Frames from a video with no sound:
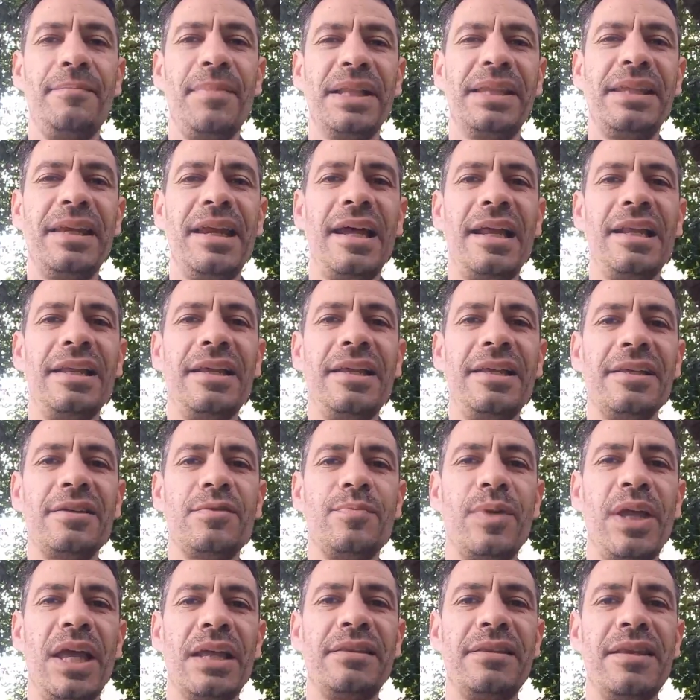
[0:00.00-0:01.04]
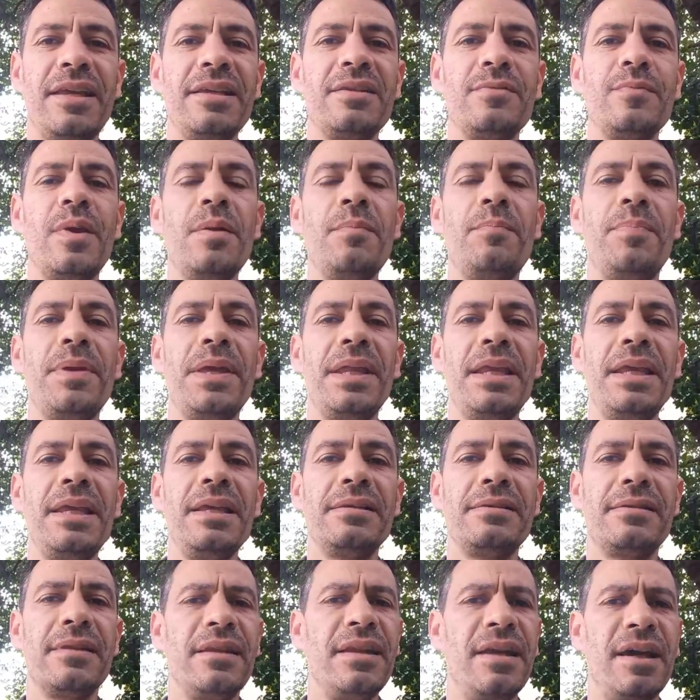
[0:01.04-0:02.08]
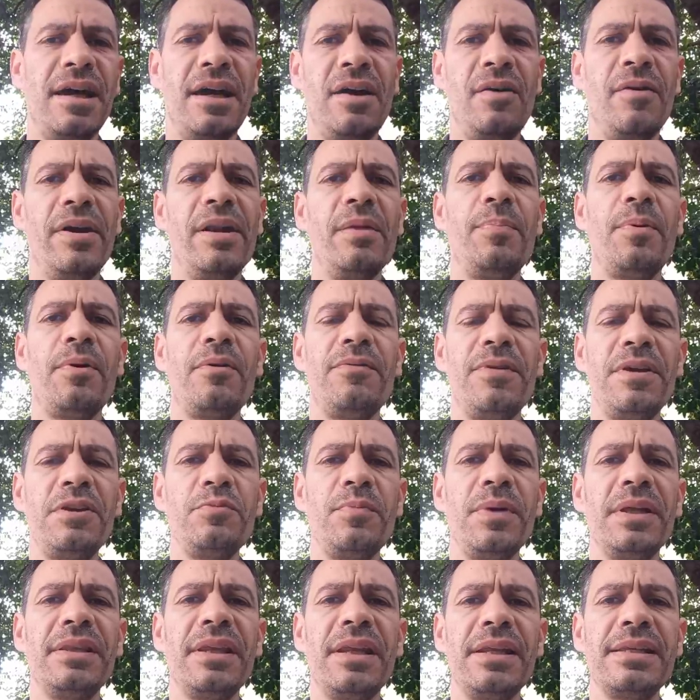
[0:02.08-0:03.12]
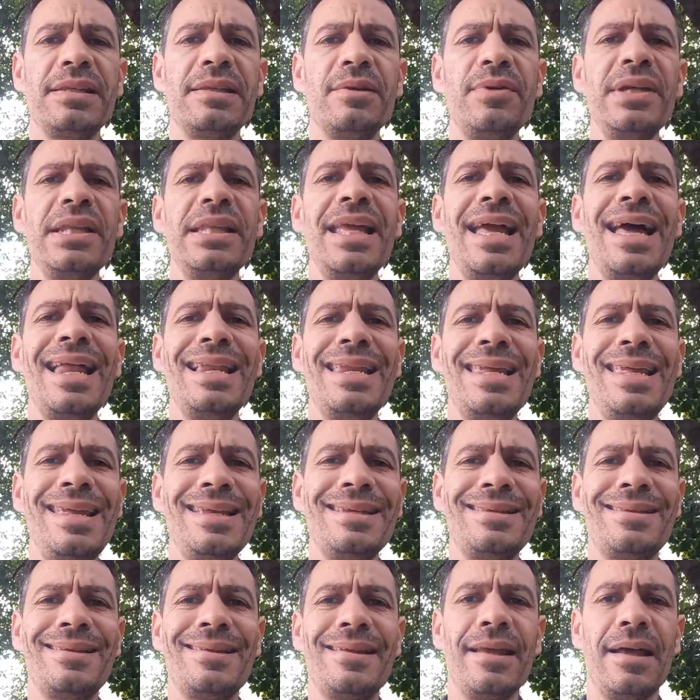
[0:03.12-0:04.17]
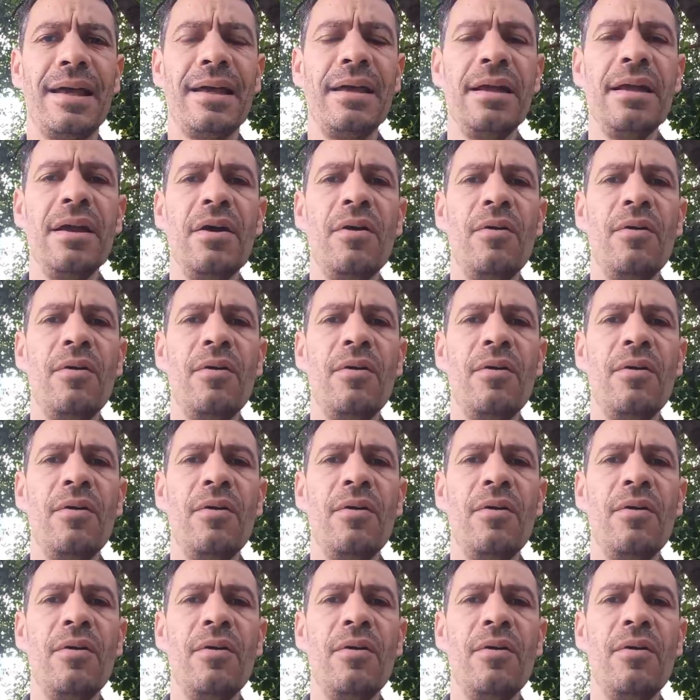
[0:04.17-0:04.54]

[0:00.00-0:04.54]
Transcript: materialismo e ateísmo empirista, não, ele provém de uma tradição idealista.